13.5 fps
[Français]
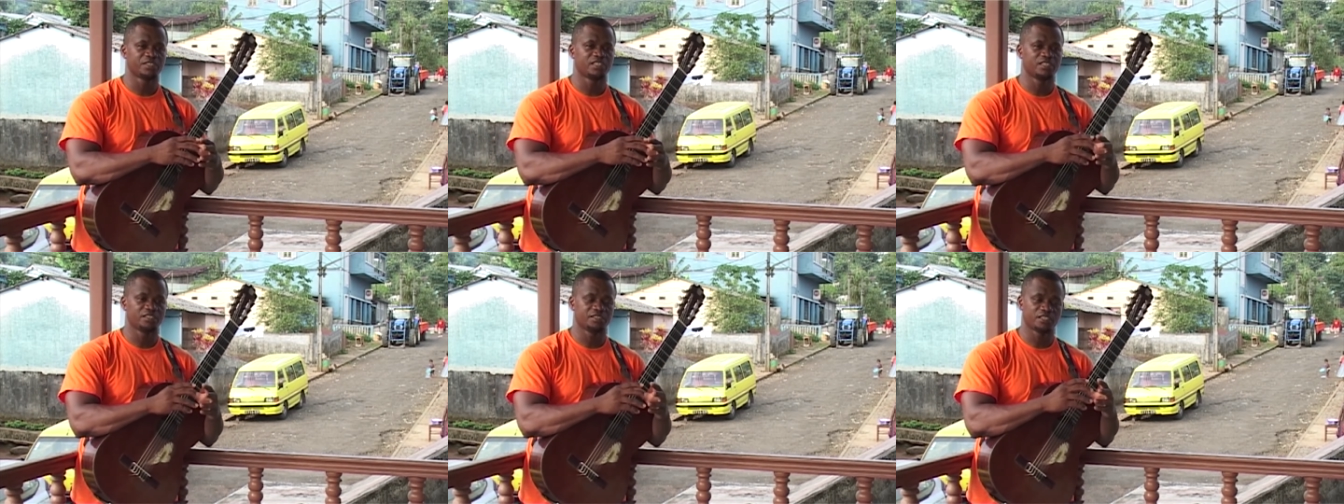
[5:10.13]

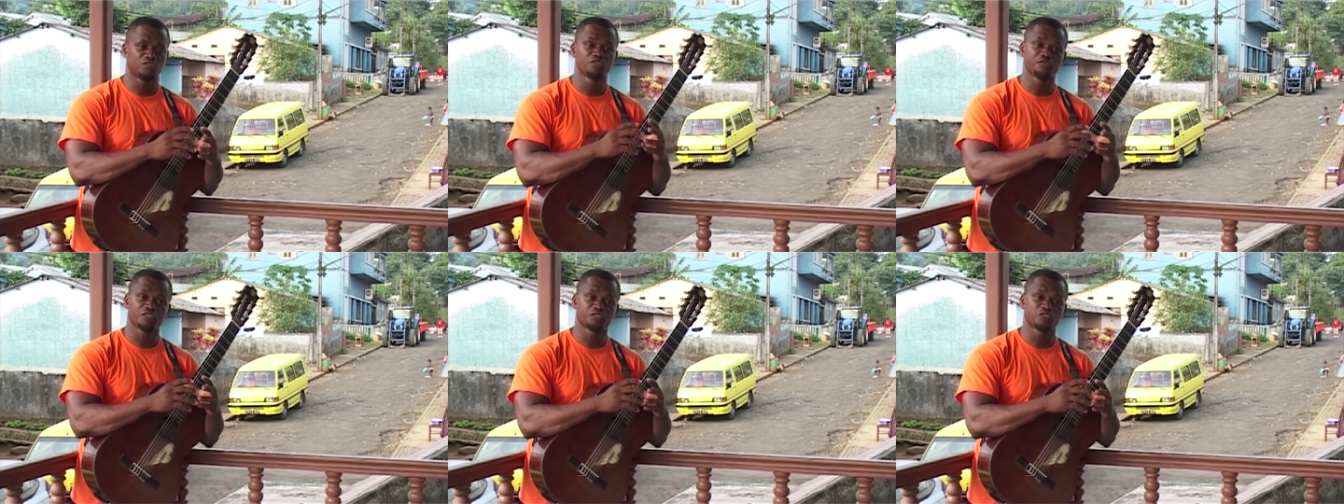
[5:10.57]
c'est
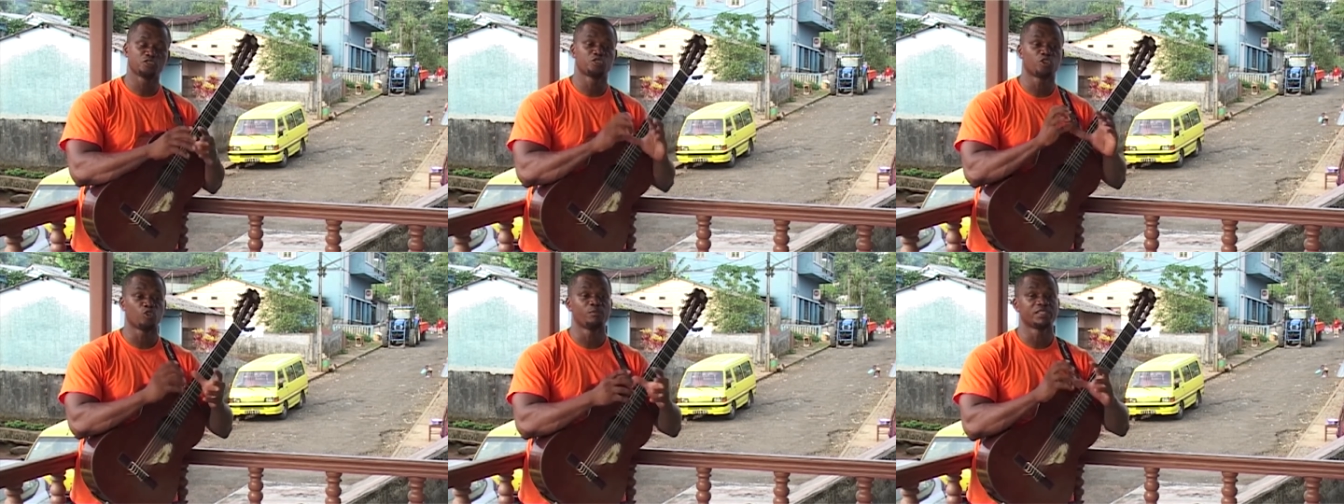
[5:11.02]
une façon
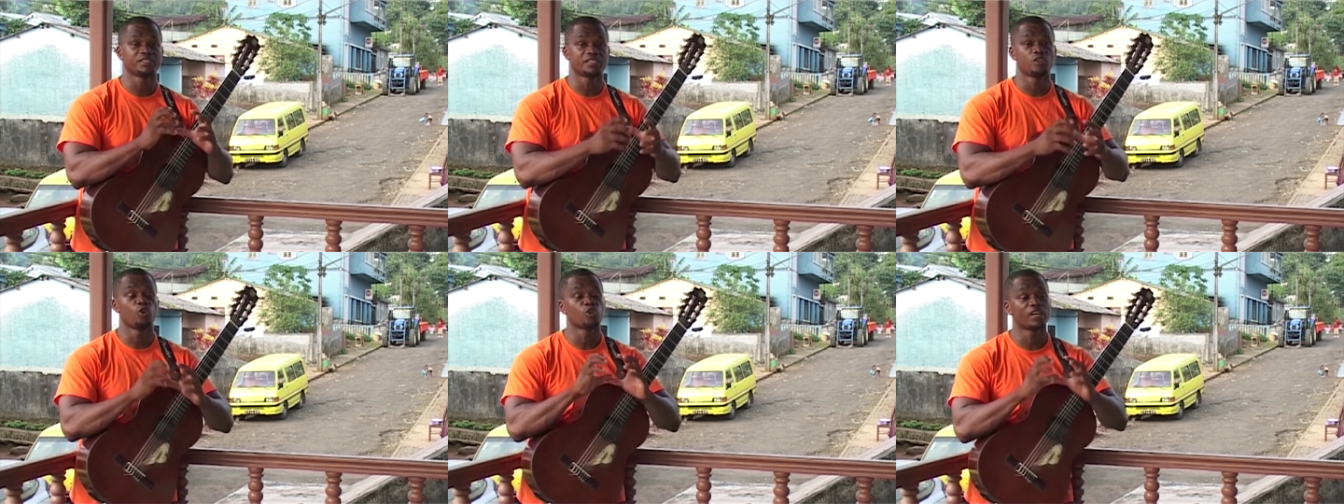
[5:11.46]
de
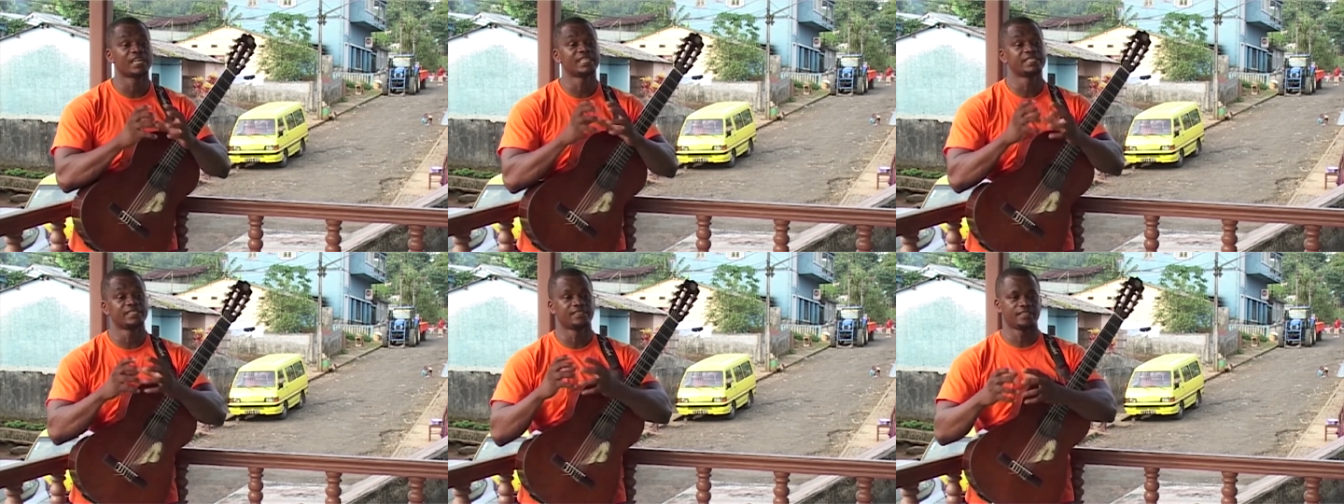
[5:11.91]
commencer à
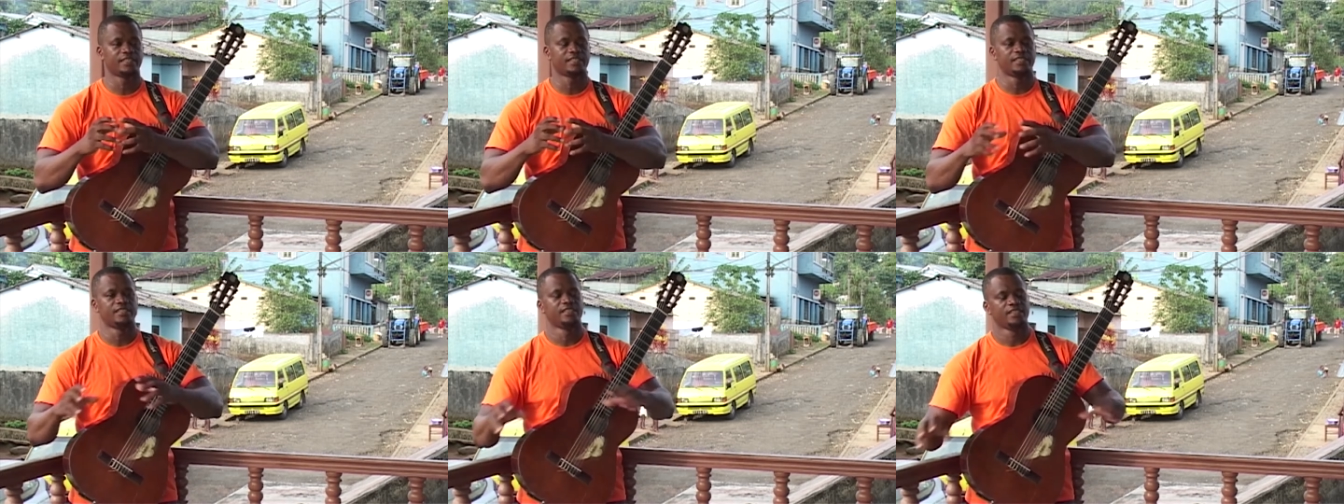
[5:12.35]

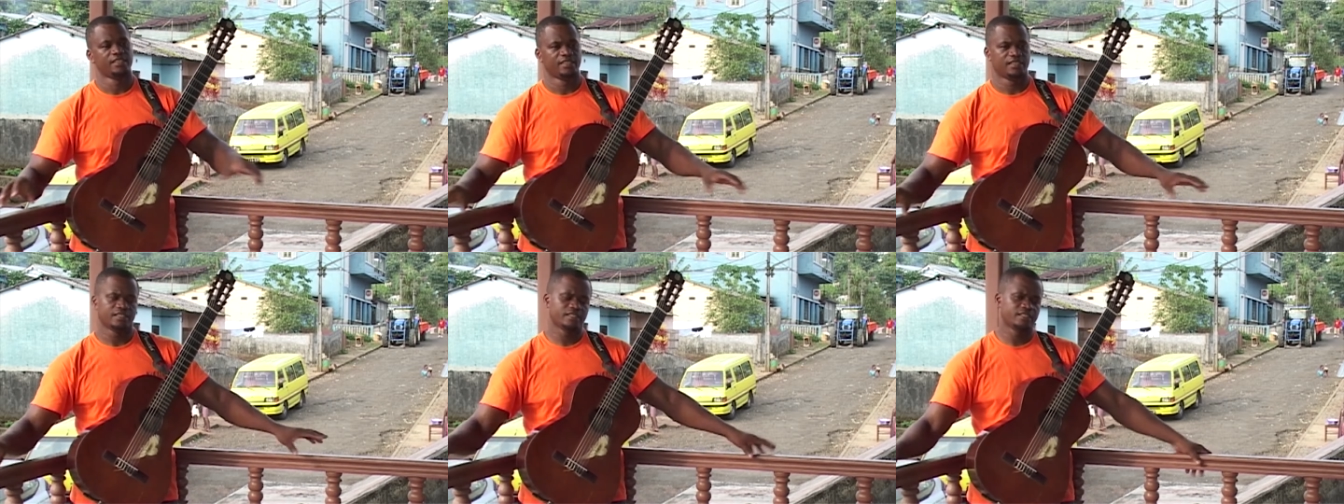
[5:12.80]
organiser
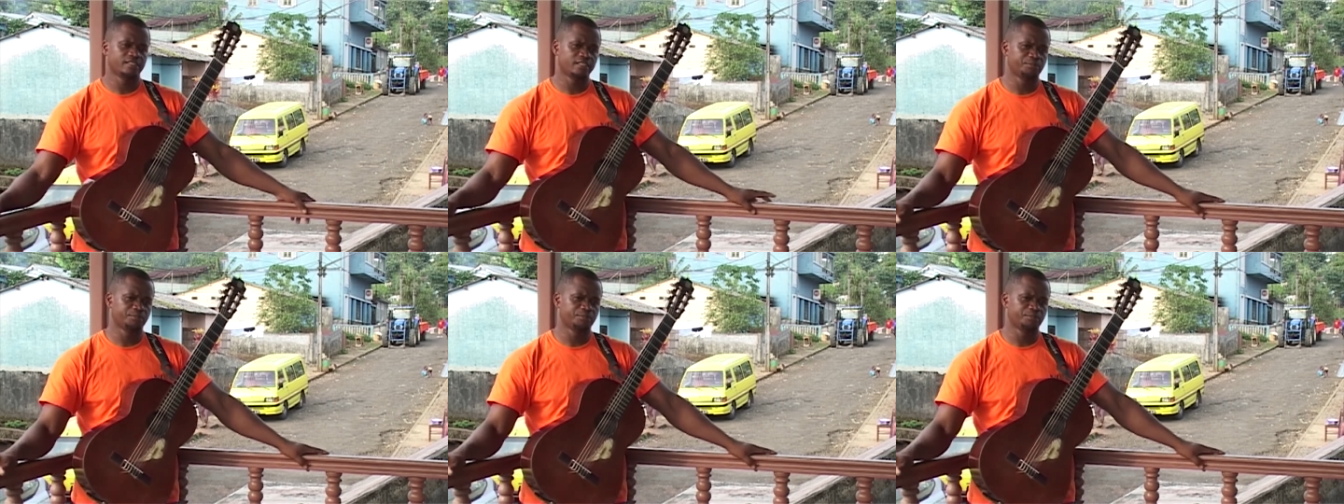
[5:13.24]
euh,